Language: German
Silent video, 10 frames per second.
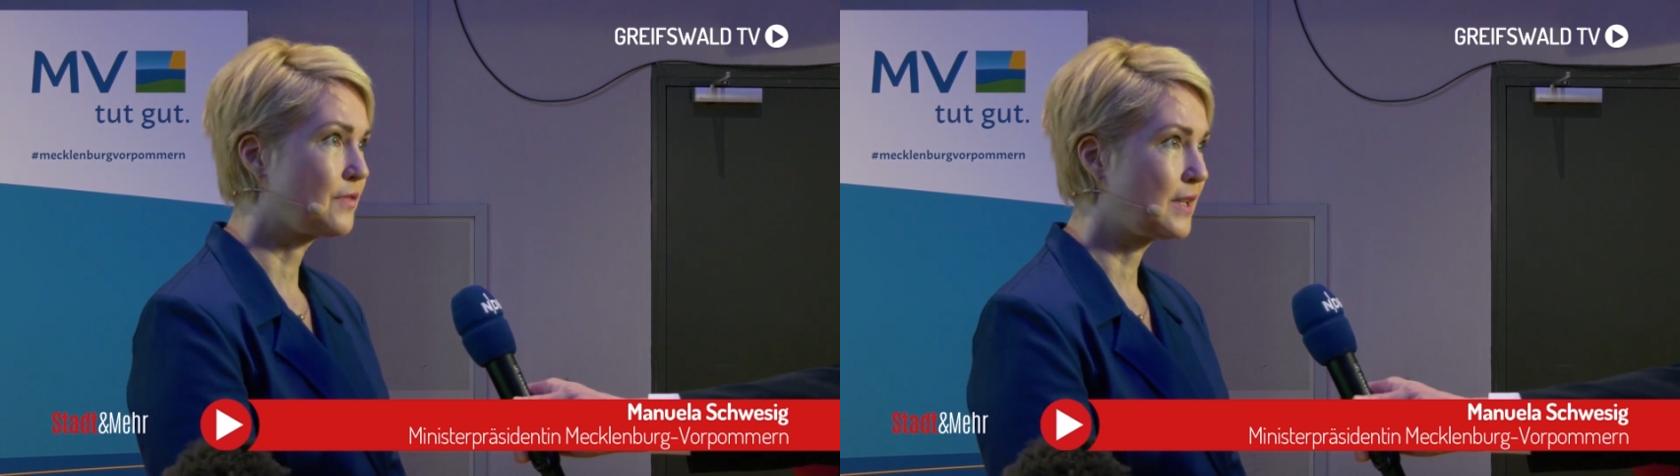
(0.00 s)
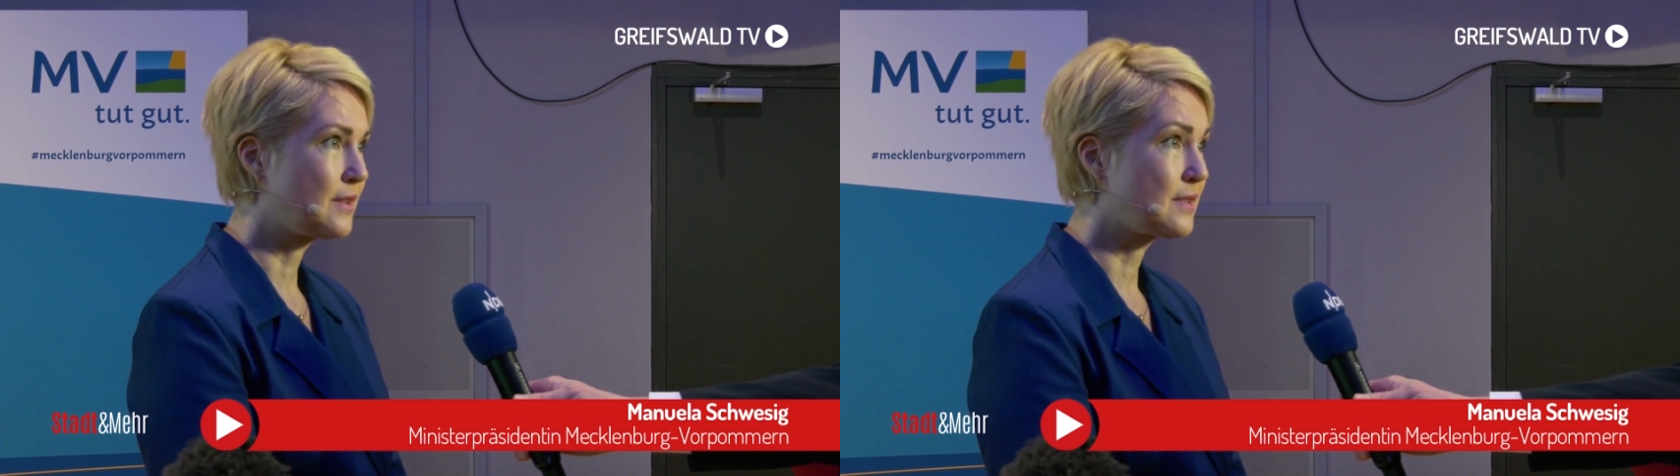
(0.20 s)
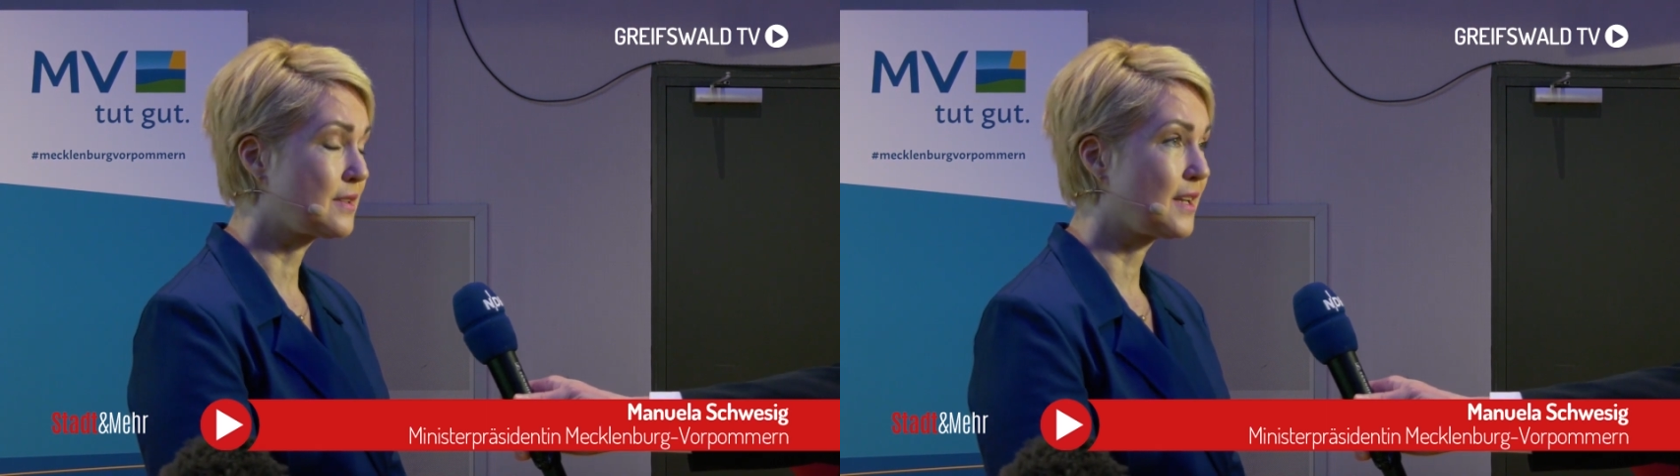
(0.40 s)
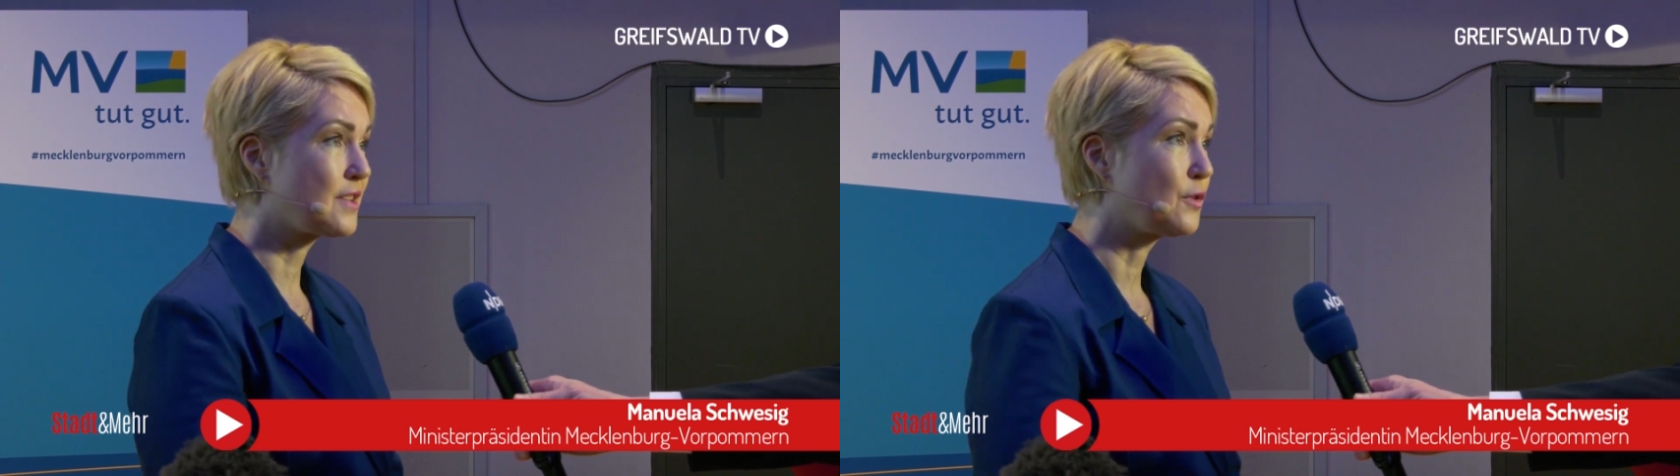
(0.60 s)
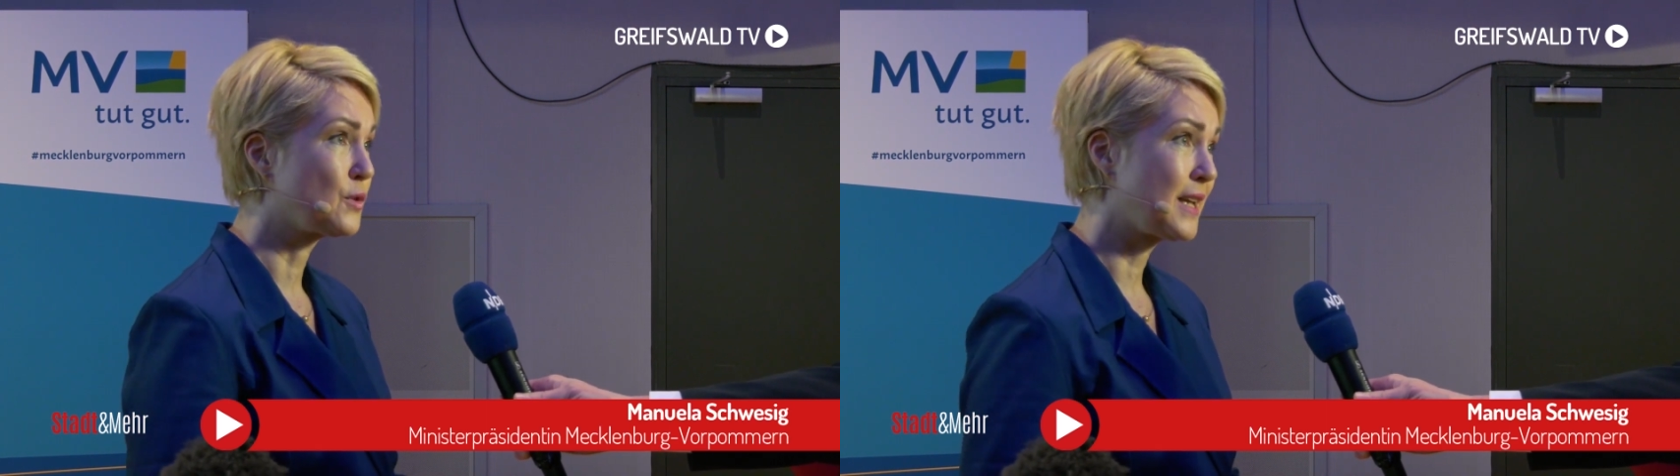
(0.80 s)
Wichtigste,
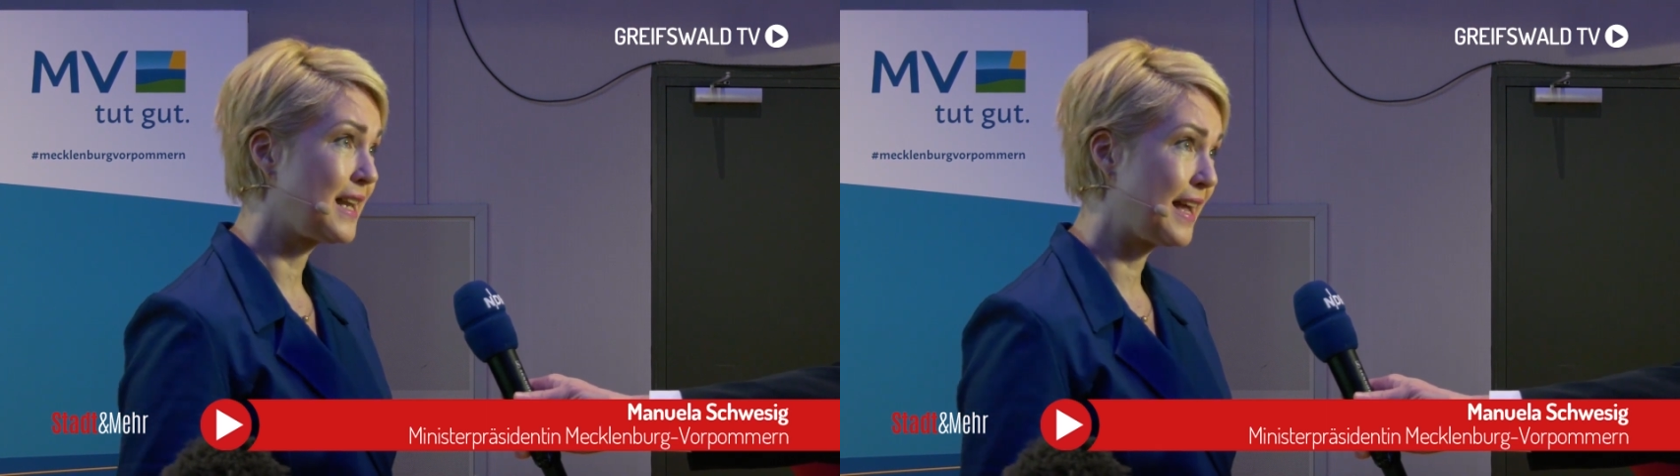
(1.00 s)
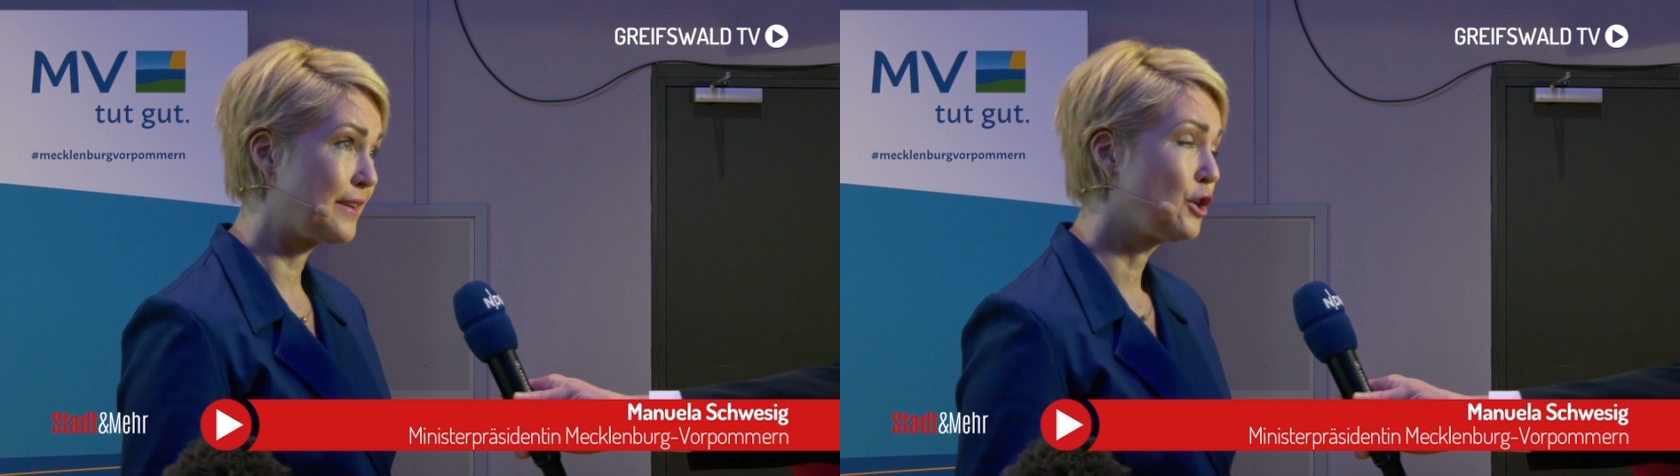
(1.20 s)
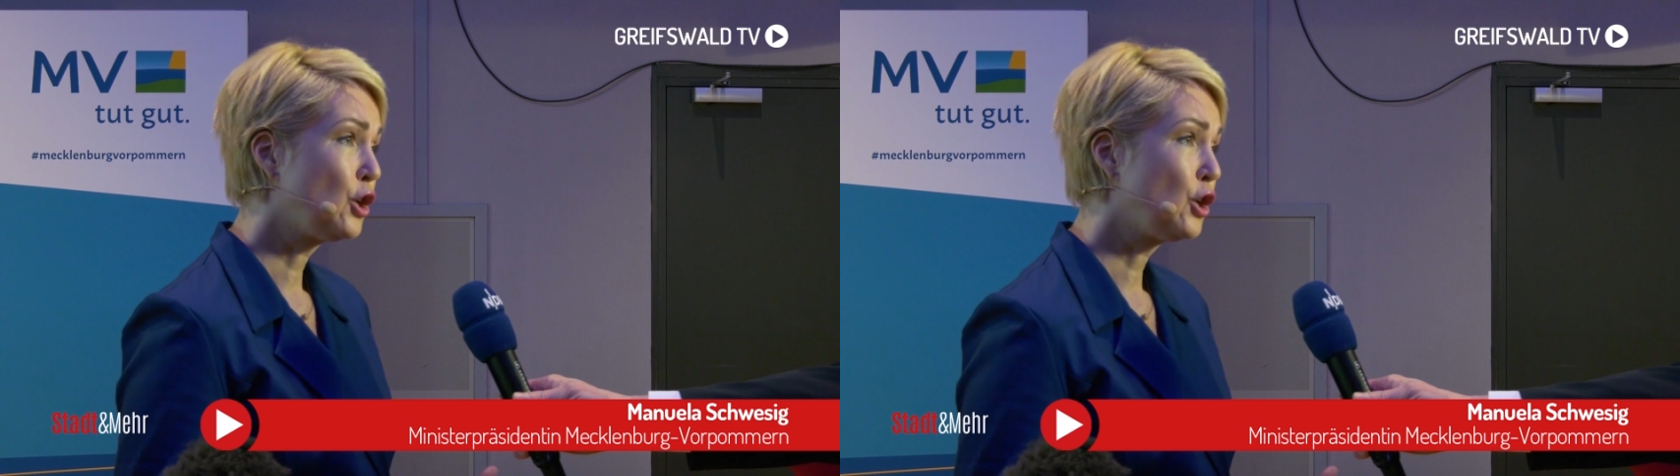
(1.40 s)
dass wir unser Land